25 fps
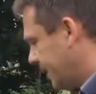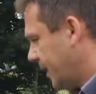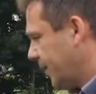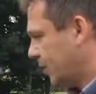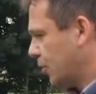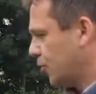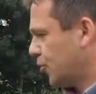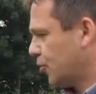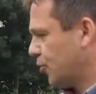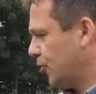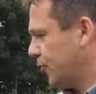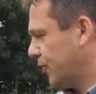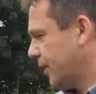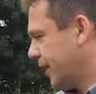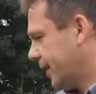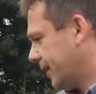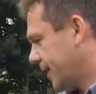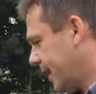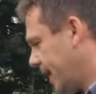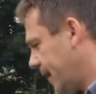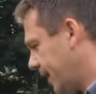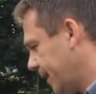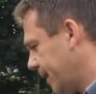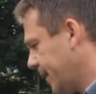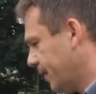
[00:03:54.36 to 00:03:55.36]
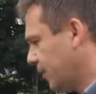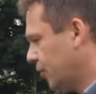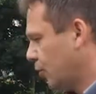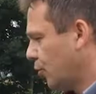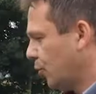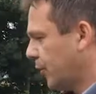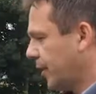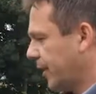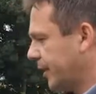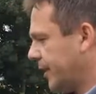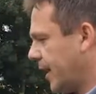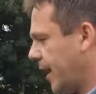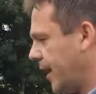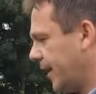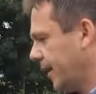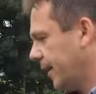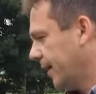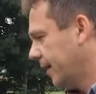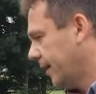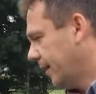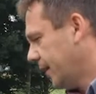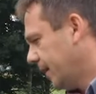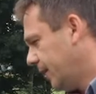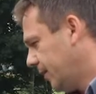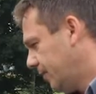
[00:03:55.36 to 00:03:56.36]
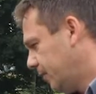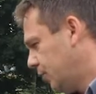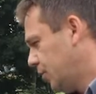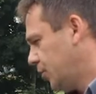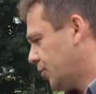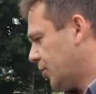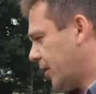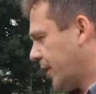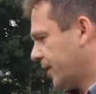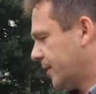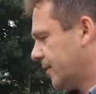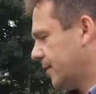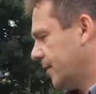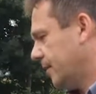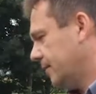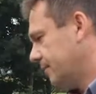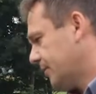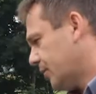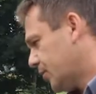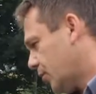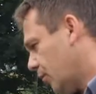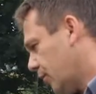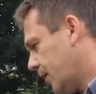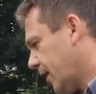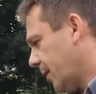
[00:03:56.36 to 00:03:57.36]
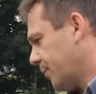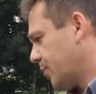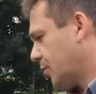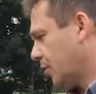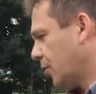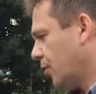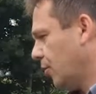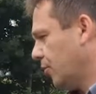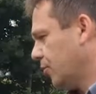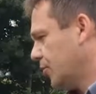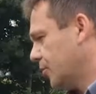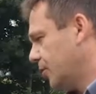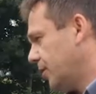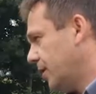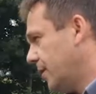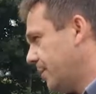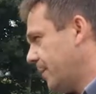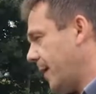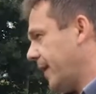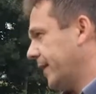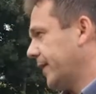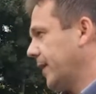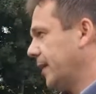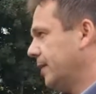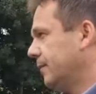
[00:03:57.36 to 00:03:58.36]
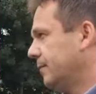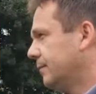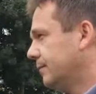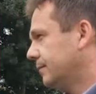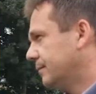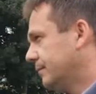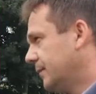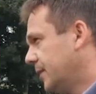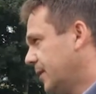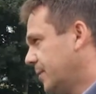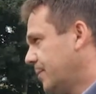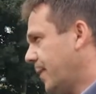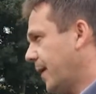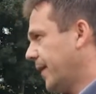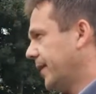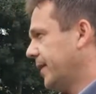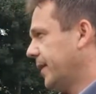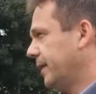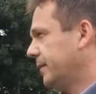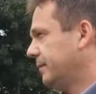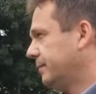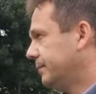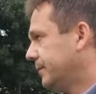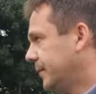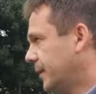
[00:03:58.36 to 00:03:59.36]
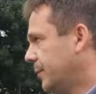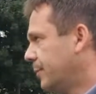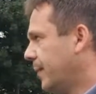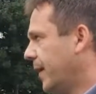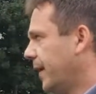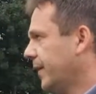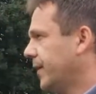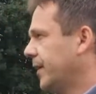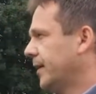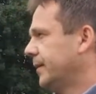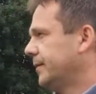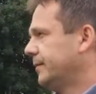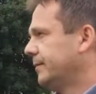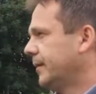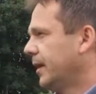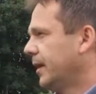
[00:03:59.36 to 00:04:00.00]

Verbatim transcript: jeden rządek tak, drugi tak i widzicie jak stonka przechodzi i pada, i pada, i pada.